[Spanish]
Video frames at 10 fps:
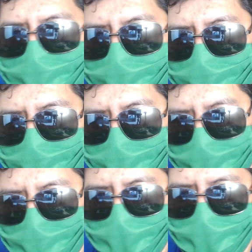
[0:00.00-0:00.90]

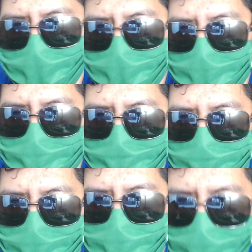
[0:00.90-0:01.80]
grupo de
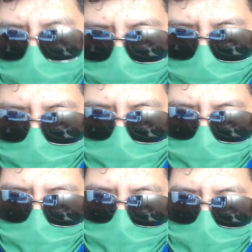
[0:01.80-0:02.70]
ministros
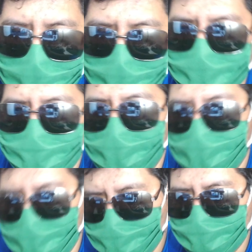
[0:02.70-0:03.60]
o a su
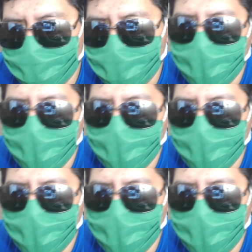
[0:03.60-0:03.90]
ministro